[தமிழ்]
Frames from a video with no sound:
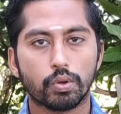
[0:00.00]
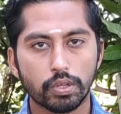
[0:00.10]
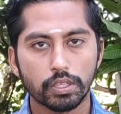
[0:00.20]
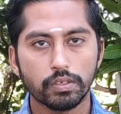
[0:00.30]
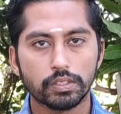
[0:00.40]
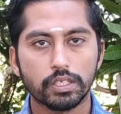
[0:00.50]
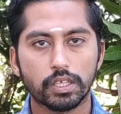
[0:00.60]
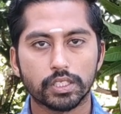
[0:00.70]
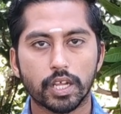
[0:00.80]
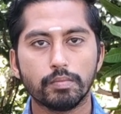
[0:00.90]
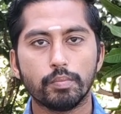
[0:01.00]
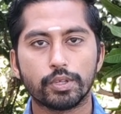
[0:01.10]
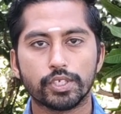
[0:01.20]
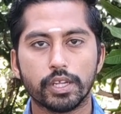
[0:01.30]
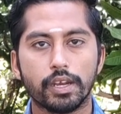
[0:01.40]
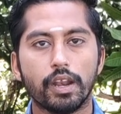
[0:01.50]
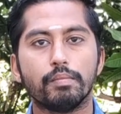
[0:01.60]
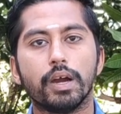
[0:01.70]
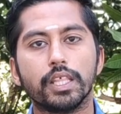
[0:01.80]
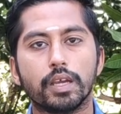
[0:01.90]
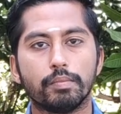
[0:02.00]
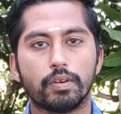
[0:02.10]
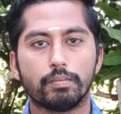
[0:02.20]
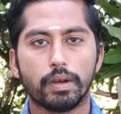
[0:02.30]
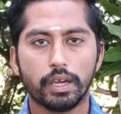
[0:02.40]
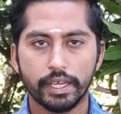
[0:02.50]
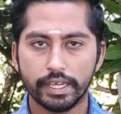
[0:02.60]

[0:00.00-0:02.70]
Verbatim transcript: தொடர்ந்து வந்து இந்த சரும பிரச்சனைனால பாதிக்கப்பட்டிருப்பாங்க